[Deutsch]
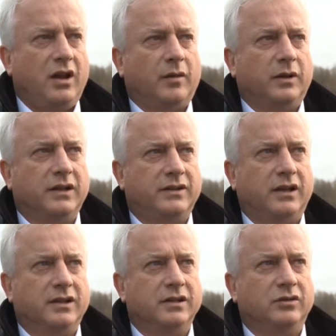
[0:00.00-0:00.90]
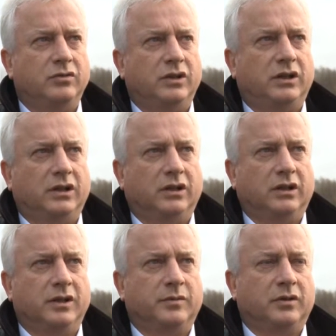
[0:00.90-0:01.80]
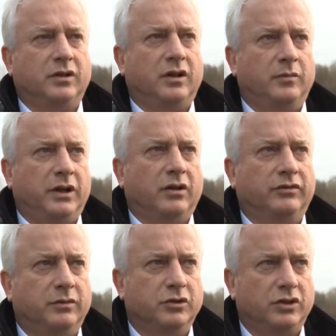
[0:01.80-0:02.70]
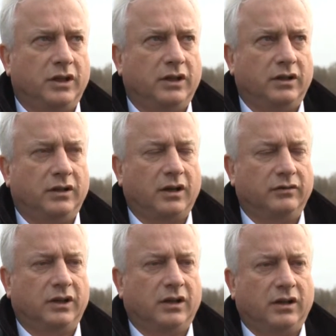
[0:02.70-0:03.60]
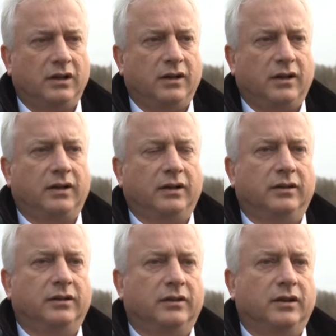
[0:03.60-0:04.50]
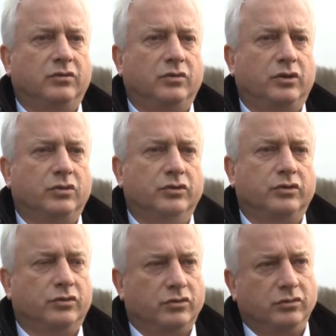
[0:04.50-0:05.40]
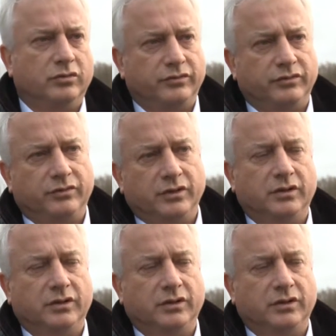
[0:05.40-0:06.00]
Aber das hier ist natürlich insbesondere im Hinblick auf die bestehenden KWK-Anlagen natürlich schon ein Stück Zukunft.